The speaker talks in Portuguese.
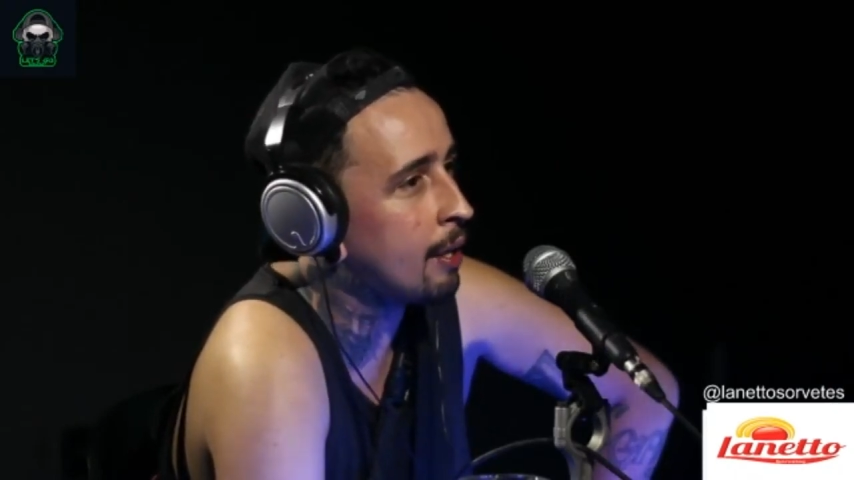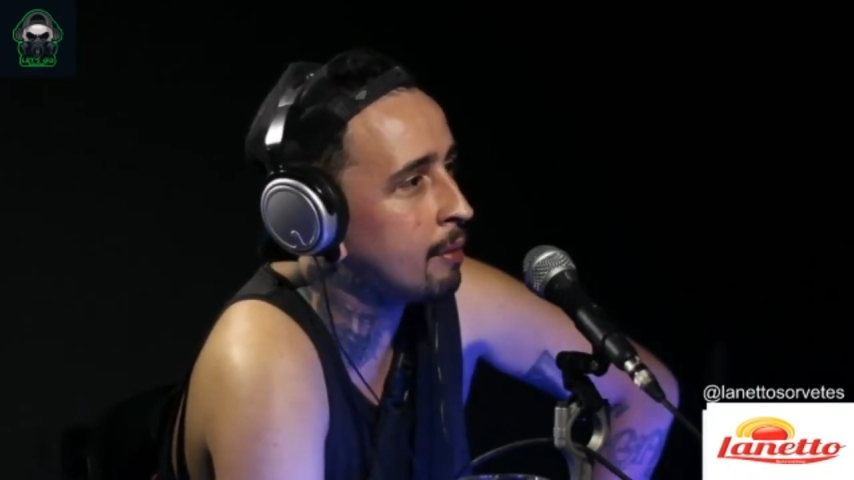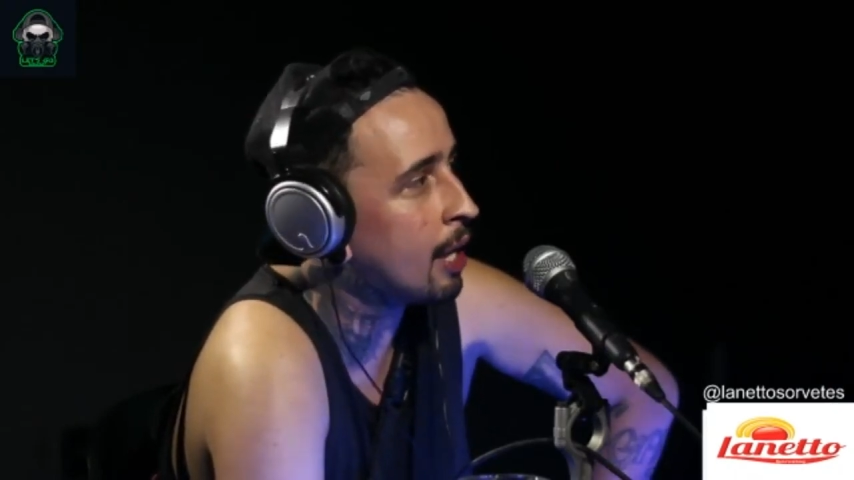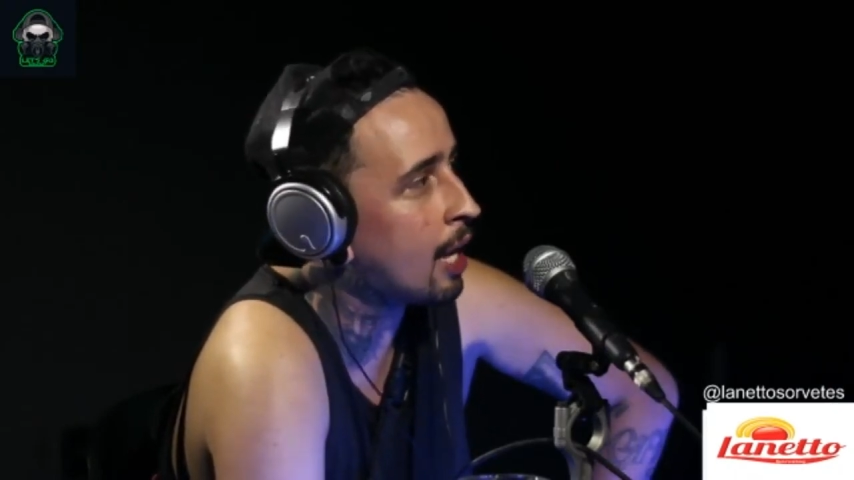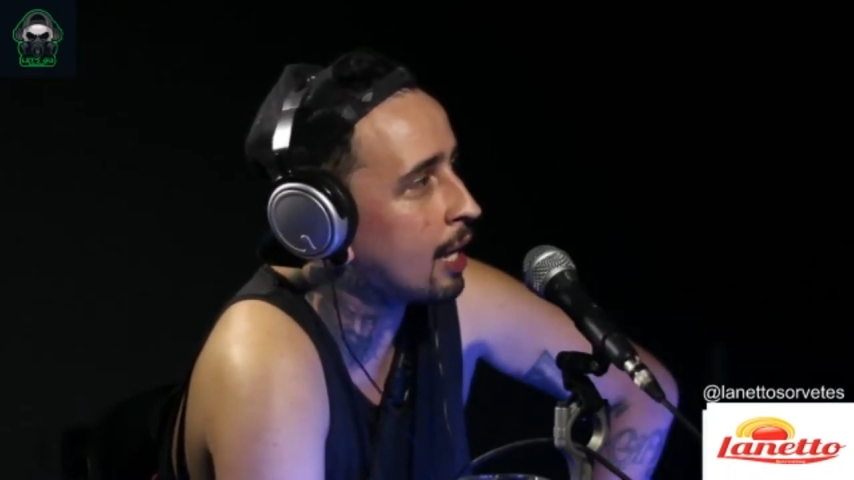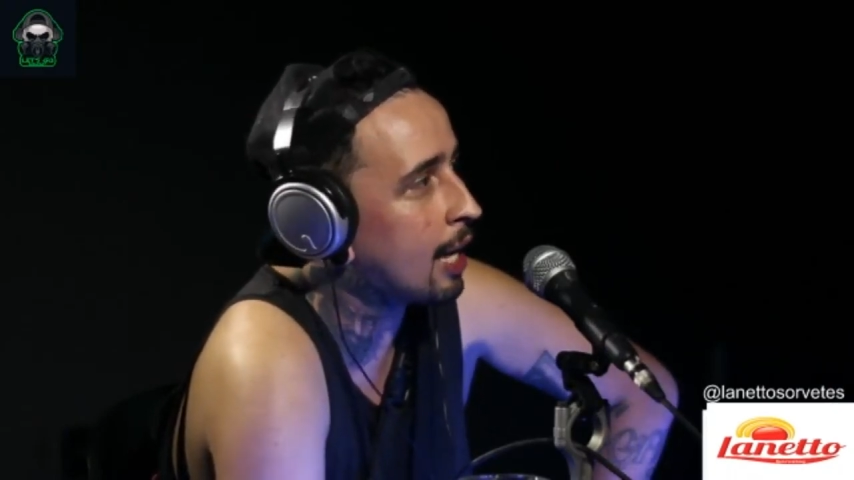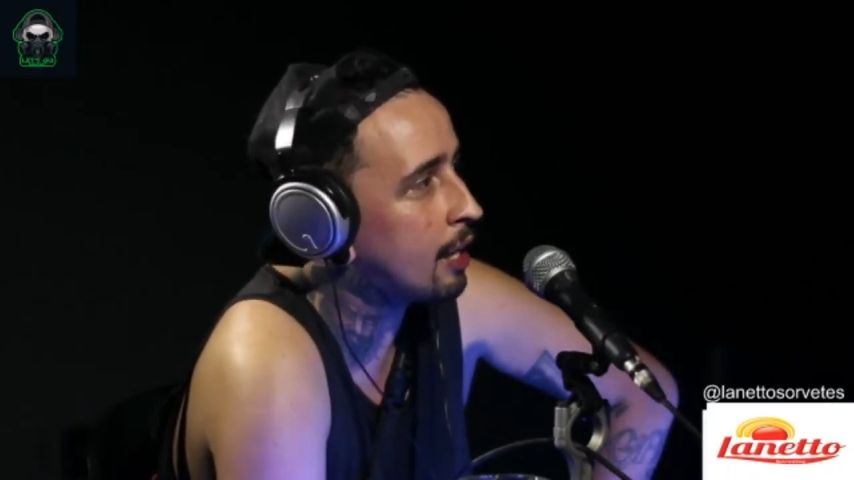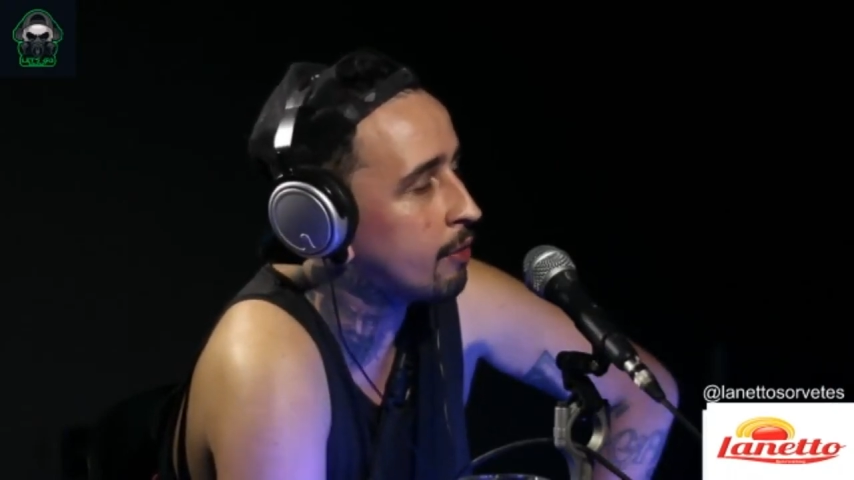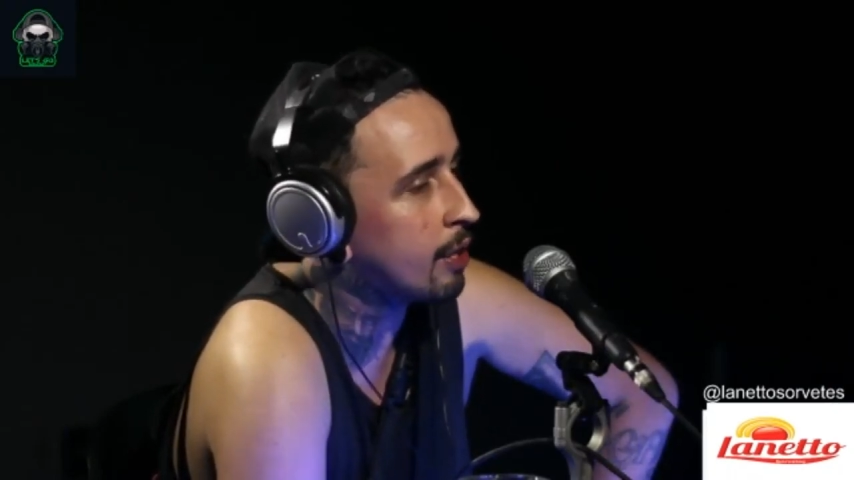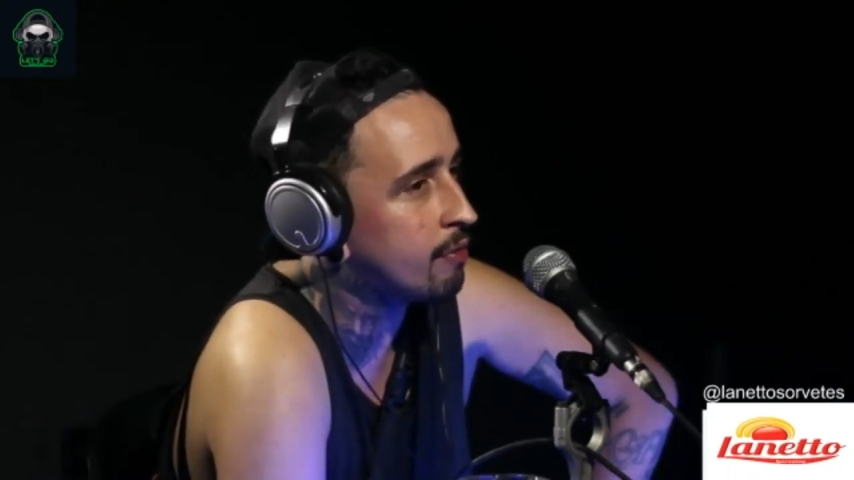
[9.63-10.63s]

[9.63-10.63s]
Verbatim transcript: em BH, no